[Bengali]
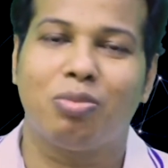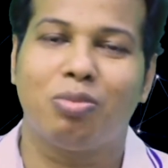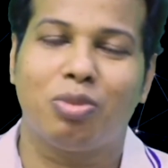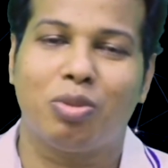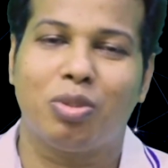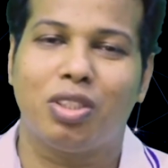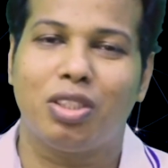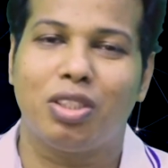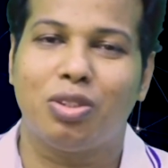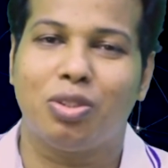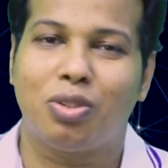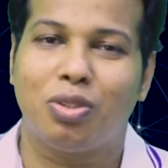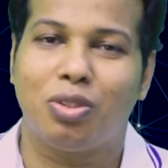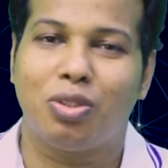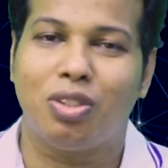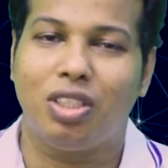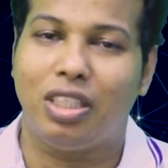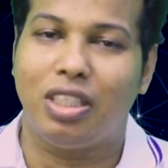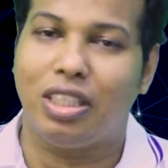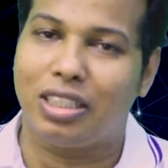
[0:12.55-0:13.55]
তোমাদের জন্য
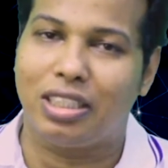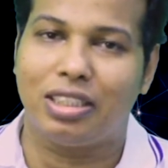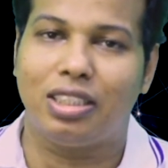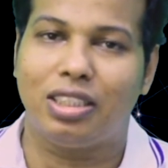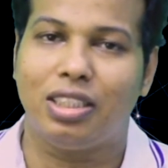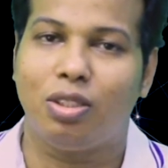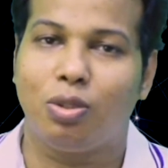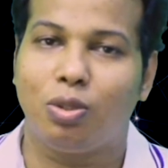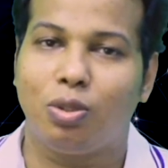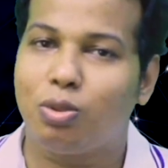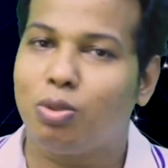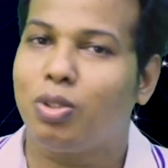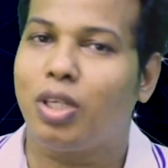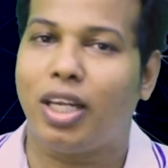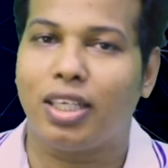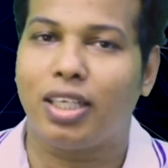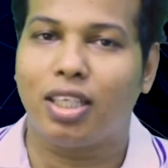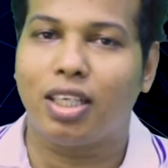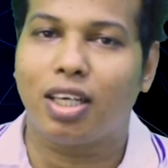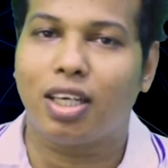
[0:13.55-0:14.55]
নিয়ে এসেছি নতুন
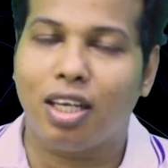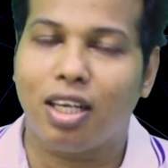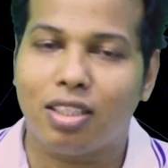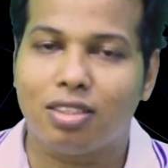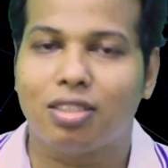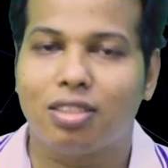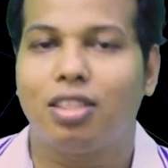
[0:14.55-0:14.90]
আরেকটি ক্লাস